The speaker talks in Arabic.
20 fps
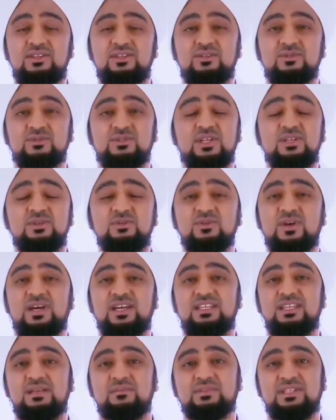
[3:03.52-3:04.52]
يسن
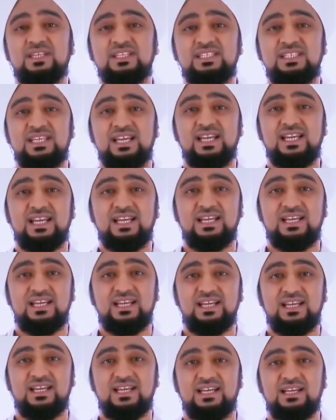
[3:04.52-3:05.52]
أن يبتدئ
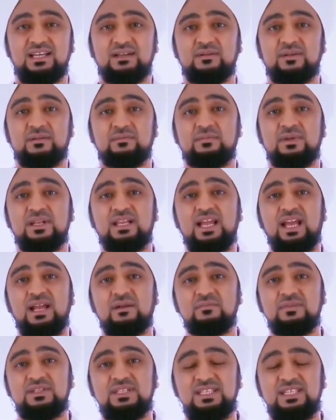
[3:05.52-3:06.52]

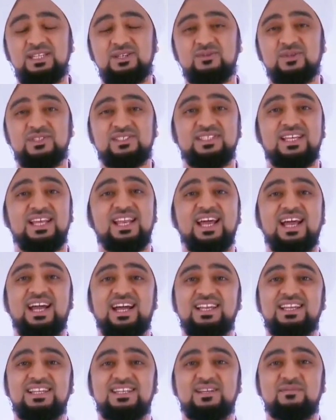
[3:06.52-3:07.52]
بالحمد والصلاة
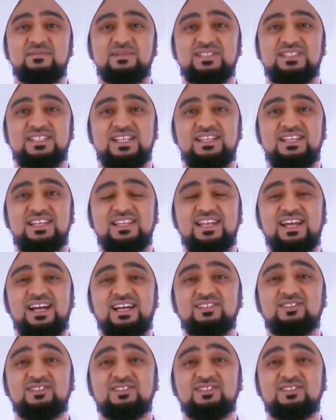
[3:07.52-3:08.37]
على النبي صلى الله عليه